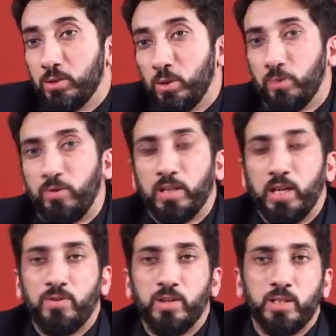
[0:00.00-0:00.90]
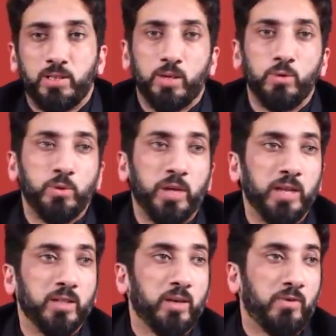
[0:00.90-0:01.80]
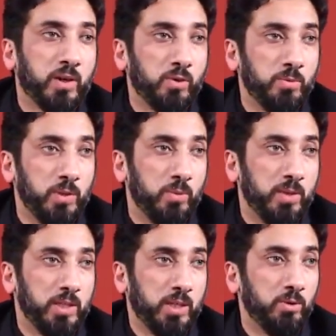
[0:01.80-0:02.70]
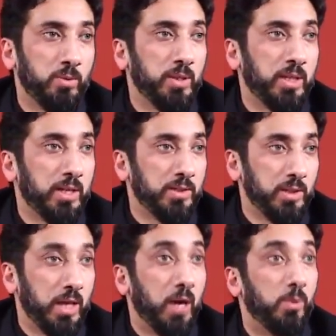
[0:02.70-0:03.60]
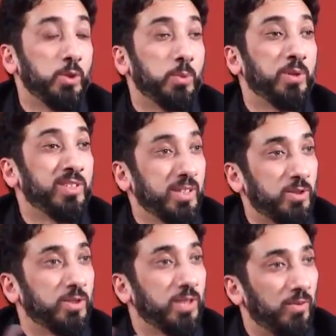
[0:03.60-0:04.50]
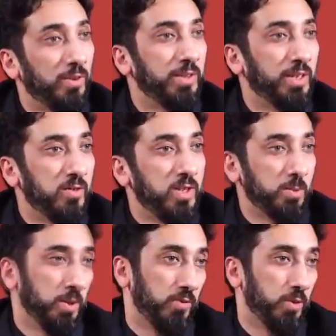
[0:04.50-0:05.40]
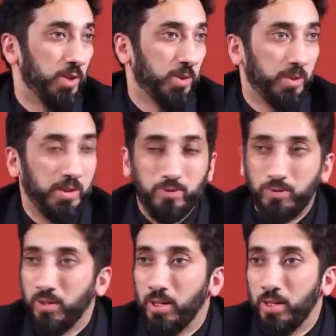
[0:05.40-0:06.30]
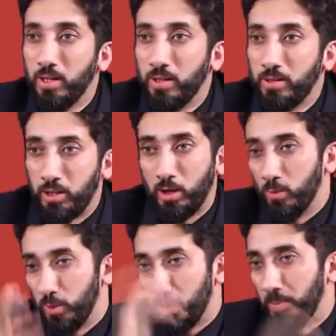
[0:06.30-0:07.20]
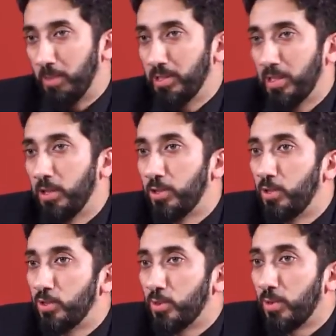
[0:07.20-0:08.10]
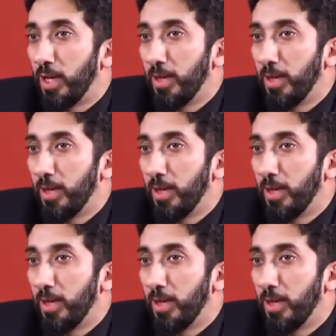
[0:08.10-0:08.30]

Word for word: ফাঁকা ইফাতাত্তাকু না ইনকাফার তুমি ইয়াউমাইয়া জালুল ওয়েলদান আসিবা কীভাবে আত্মরক্ষা করবে যদি তোমরা সেদিনকে অস্বীকার করো যেদিন বালককে করে দিব বৃদ্ধ